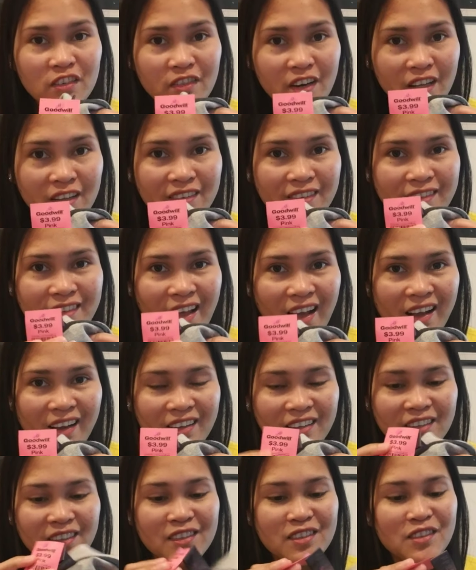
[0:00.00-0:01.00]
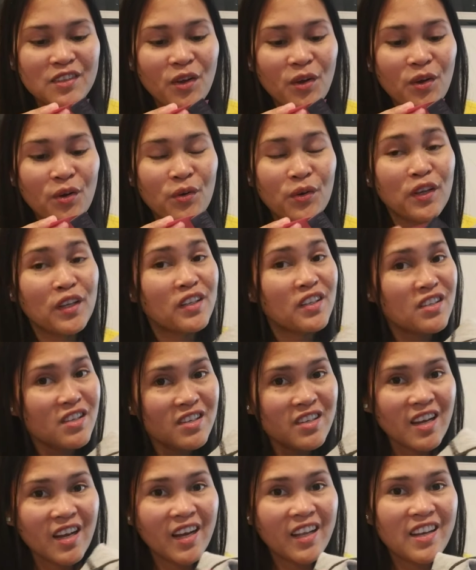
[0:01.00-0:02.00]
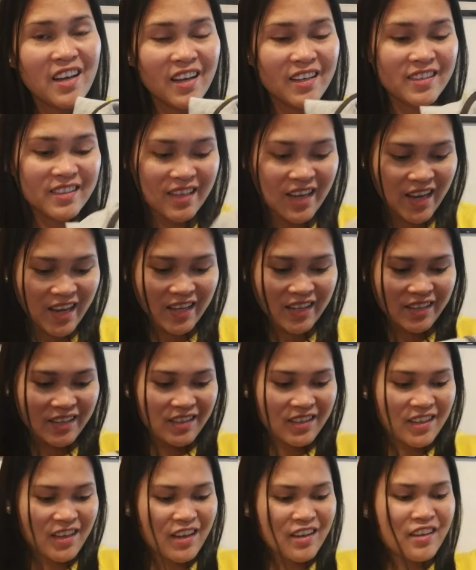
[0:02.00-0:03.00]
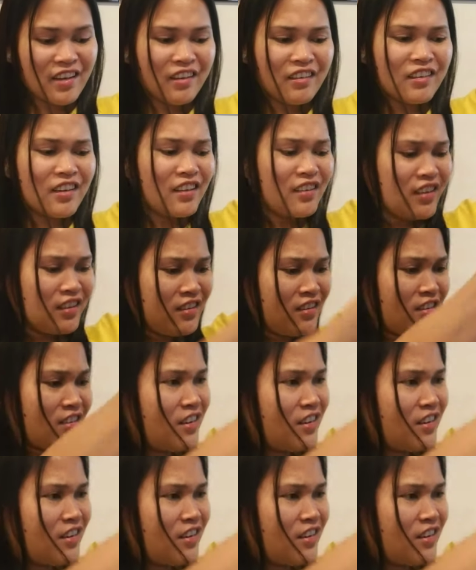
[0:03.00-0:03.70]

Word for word: red tag. So, hindi siya nakasale. Ayan, ang ganda niya,